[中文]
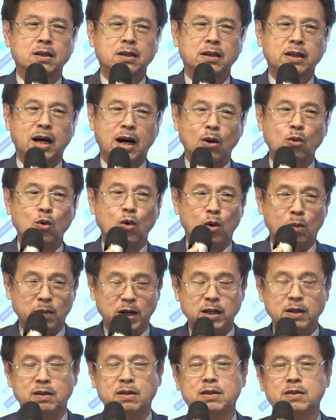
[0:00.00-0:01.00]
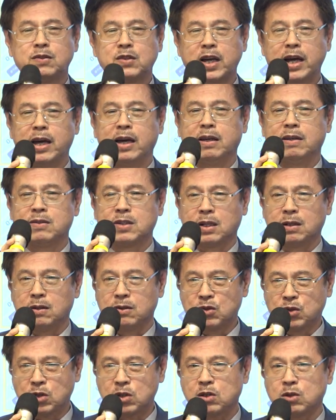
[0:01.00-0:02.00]
那我们在这个
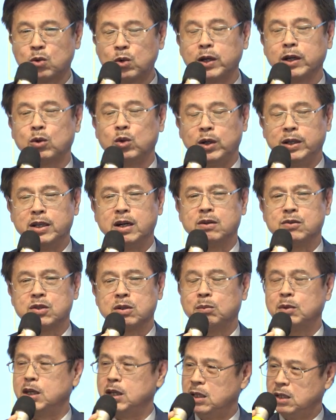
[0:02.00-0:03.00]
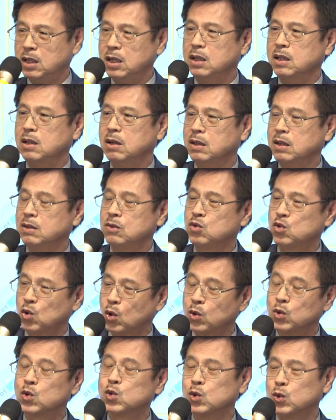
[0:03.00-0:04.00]
智慧轨道这边，一定能
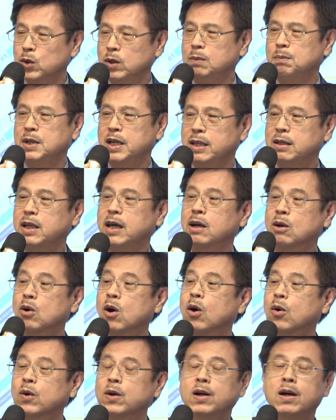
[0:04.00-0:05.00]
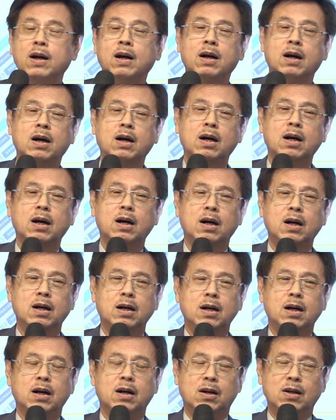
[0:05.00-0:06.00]
走出一片天空，
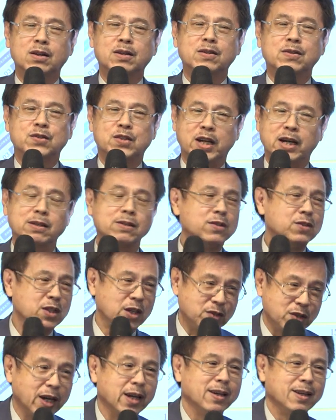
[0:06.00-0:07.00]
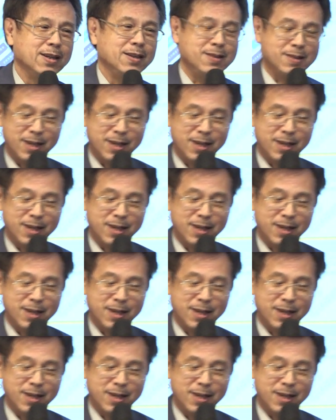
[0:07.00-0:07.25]
好，这样谢谢以